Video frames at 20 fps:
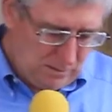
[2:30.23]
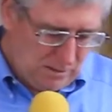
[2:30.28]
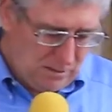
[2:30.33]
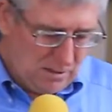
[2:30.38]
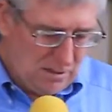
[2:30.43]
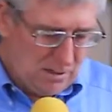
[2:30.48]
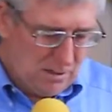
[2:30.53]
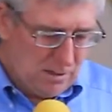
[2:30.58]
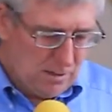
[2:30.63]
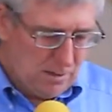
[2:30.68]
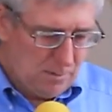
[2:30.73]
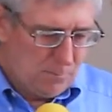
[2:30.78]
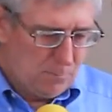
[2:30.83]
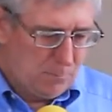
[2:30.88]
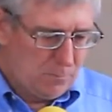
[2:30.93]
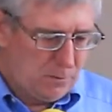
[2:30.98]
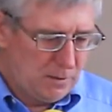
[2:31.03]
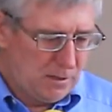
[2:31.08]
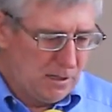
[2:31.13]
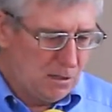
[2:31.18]
и
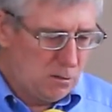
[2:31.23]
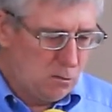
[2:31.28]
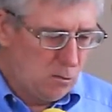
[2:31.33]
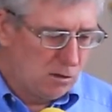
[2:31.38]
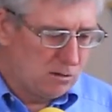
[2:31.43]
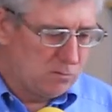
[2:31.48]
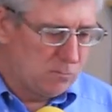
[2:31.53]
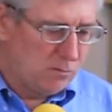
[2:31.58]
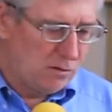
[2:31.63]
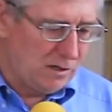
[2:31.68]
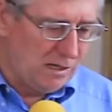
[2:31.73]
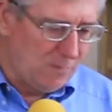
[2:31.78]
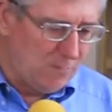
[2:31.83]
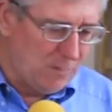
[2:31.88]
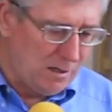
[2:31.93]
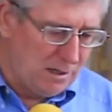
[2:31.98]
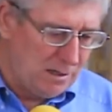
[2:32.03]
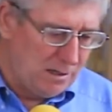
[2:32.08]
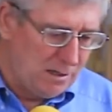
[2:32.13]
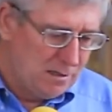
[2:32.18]
придет
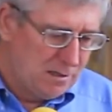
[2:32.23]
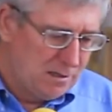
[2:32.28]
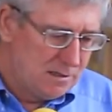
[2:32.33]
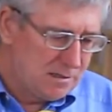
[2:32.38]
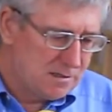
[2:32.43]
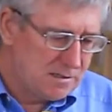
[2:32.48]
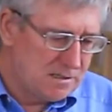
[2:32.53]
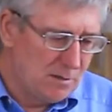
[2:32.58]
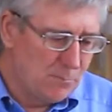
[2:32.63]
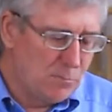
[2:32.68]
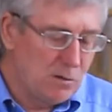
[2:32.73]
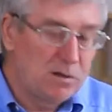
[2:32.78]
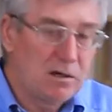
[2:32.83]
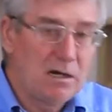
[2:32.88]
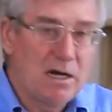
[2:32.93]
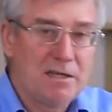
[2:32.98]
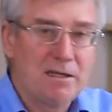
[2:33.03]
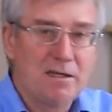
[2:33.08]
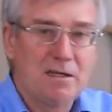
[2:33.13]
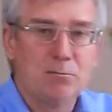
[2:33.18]
время
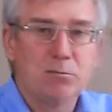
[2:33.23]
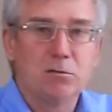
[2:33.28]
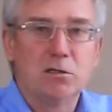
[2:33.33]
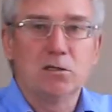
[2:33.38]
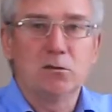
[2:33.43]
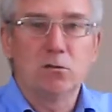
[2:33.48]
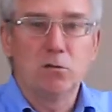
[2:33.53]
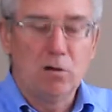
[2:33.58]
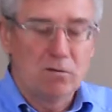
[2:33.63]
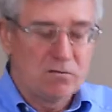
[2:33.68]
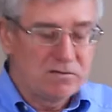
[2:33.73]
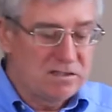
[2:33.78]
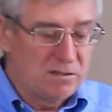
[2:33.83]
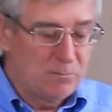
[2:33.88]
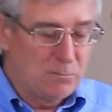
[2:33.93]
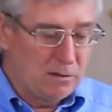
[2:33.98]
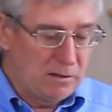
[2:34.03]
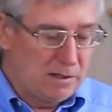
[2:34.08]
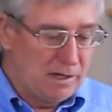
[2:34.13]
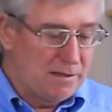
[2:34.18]
собирания плодов,
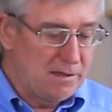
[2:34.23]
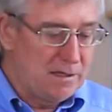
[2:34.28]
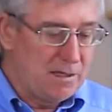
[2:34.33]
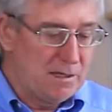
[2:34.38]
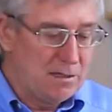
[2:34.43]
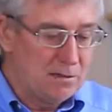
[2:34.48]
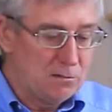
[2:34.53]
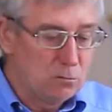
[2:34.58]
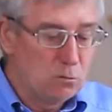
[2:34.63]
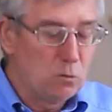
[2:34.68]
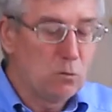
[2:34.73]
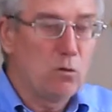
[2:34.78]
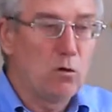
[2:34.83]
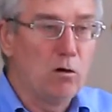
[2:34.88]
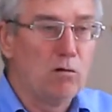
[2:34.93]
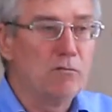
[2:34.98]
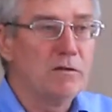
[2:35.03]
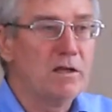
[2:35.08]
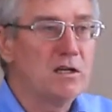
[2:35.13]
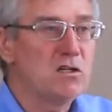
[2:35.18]
собирания
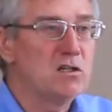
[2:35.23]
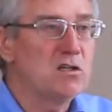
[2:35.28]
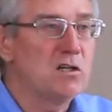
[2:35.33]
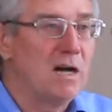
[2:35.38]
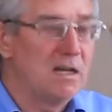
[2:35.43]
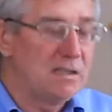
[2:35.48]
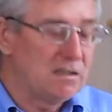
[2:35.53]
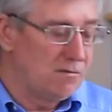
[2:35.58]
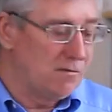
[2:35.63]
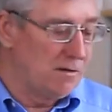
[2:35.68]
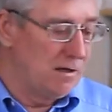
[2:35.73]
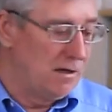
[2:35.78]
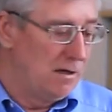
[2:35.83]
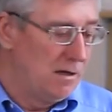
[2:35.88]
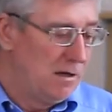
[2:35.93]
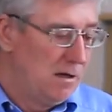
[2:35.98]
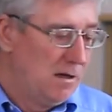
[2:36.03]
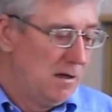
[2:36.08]
духовной жатвы.